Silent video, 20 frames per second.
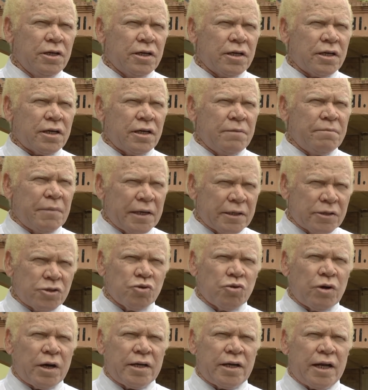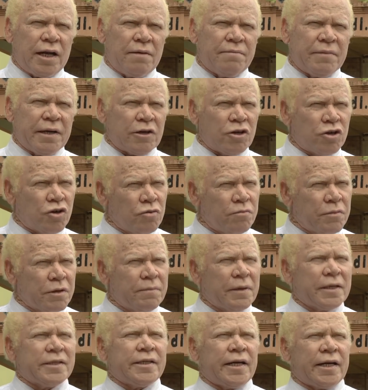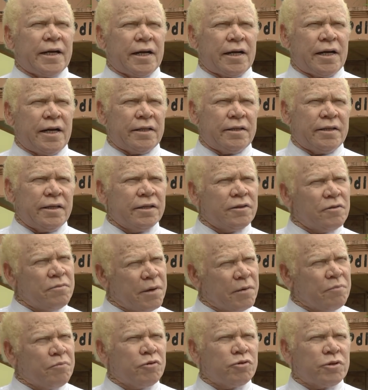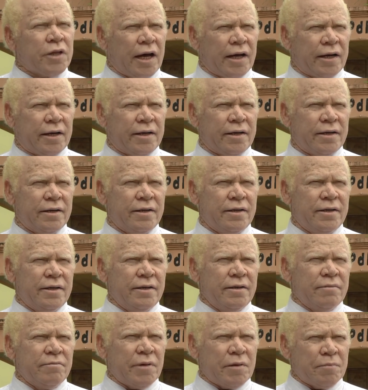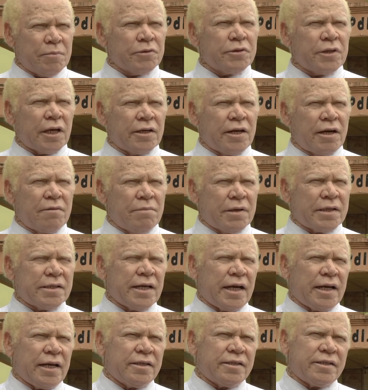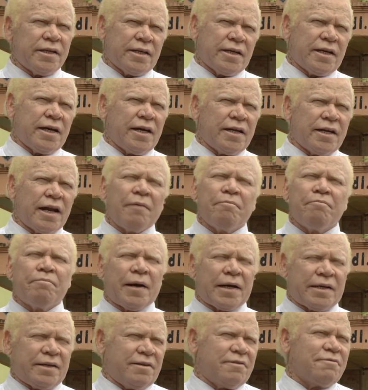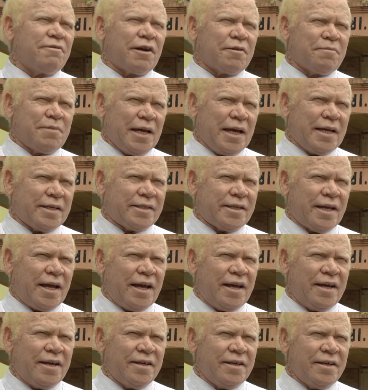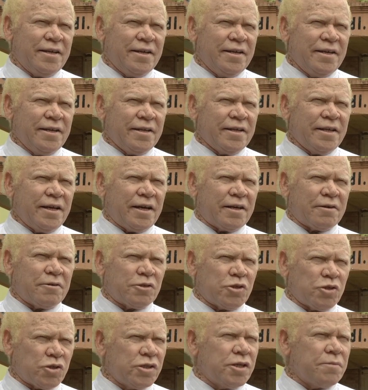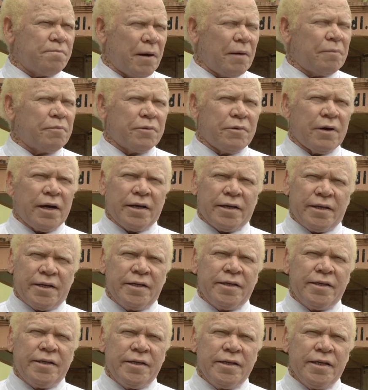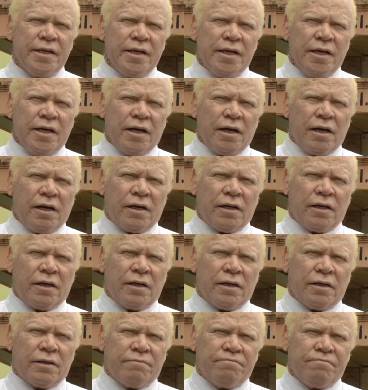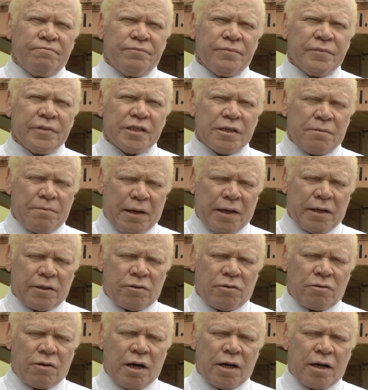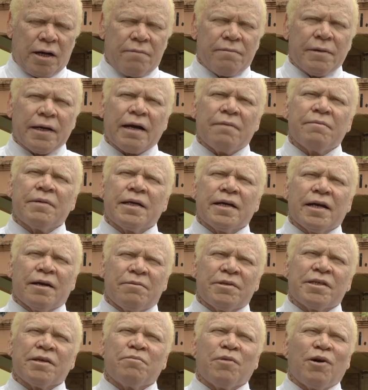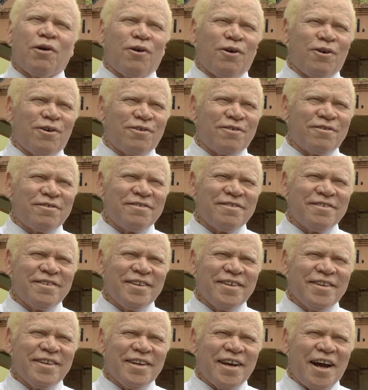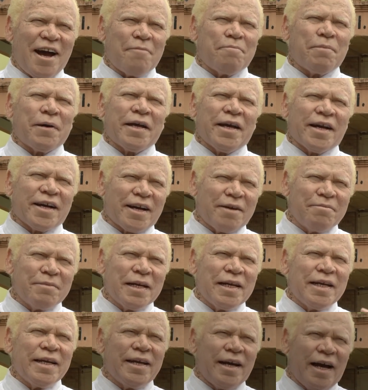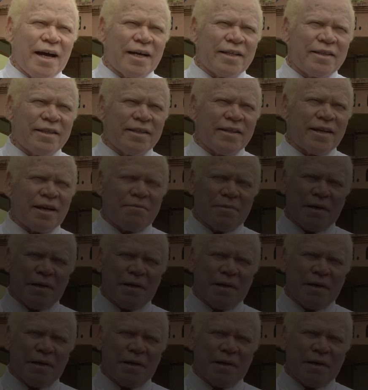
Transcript: kemajuan dalam ekonomi masyarakat itu berputar. Berputar dan berjalan sehingga nampaknya luar biasa. Ya, khusus di Papua ini uh, sebagai tokoh agama kami nggak bisa bohong. Apa yang kami lihat, kami